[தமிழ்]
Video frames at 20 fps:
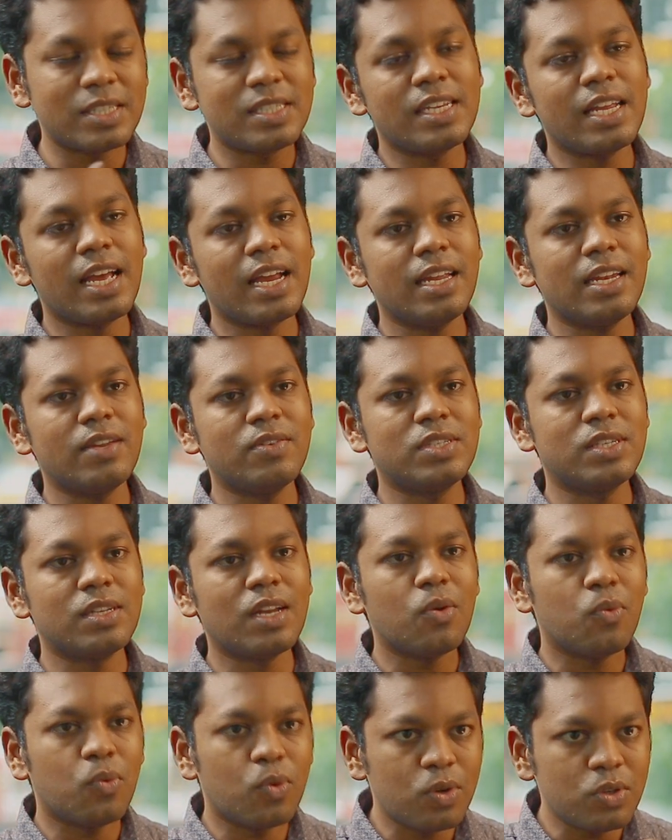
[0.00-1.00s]
பிரச்சனையான என்ன
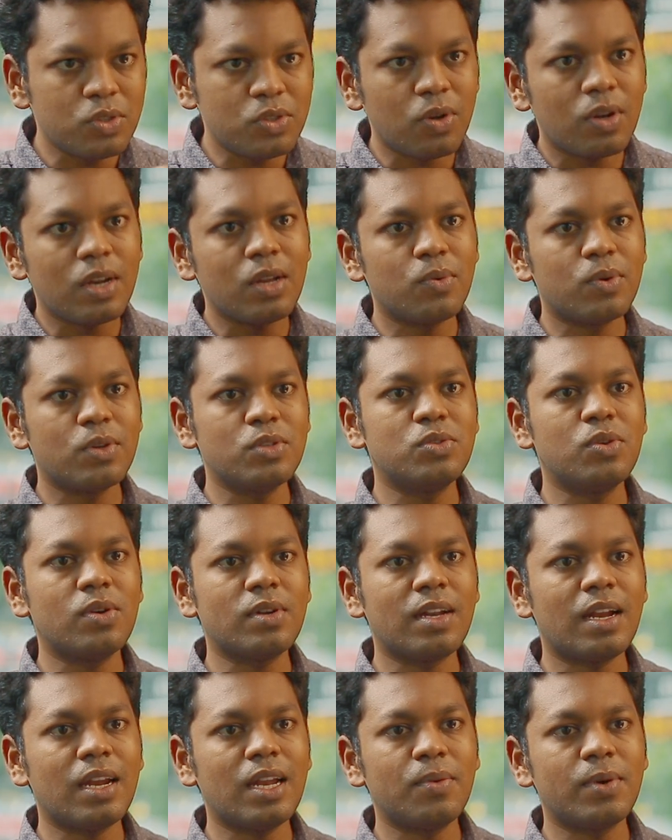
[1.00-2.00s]
விஷயம்னா ஒரு ஷோவில் ஒரு
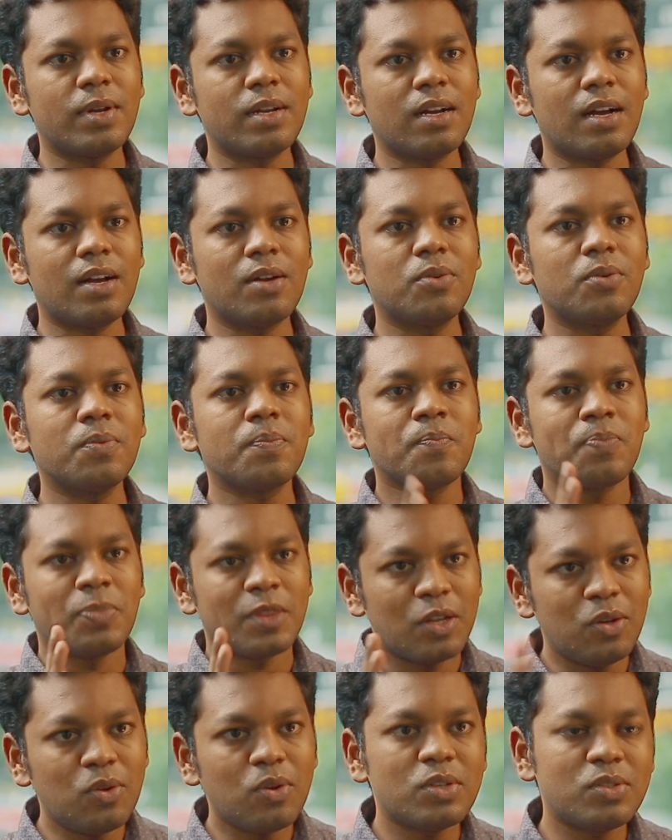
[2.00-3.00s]
ஜோக் நல்லா ஒர்க் ஆகும்
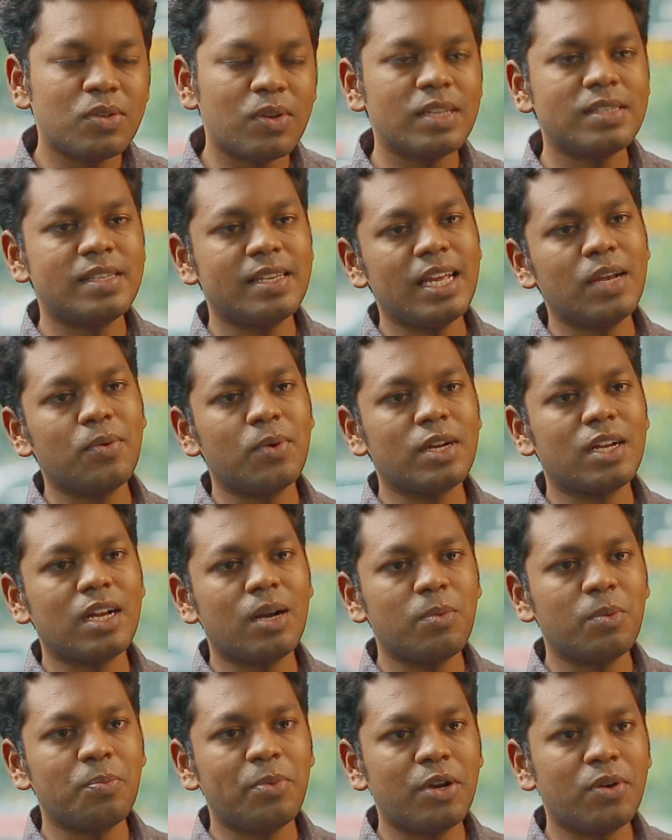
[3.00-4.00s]
இன்னொரு ஷோவில் சரியாக ஒர்க்
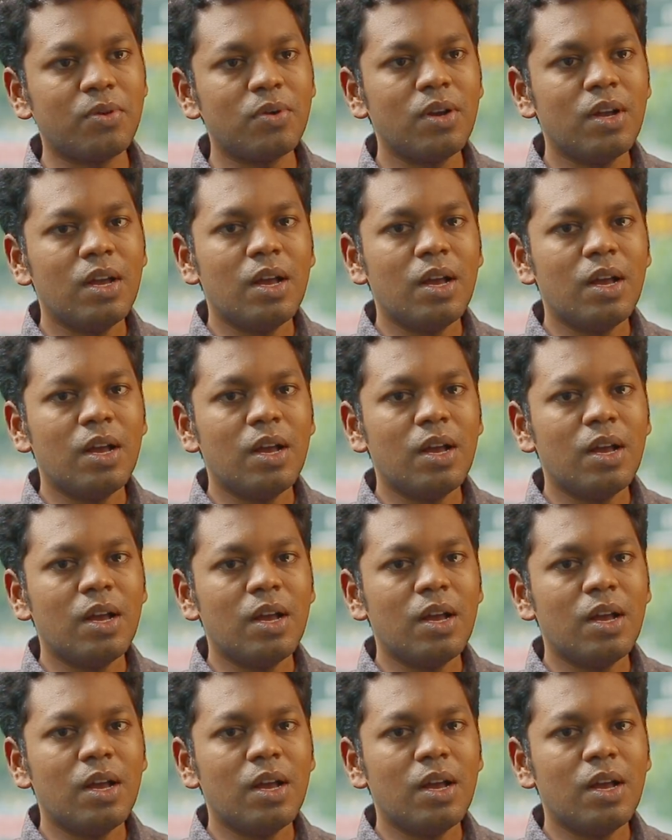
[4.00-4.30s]
ஆகாமல் போயிடும்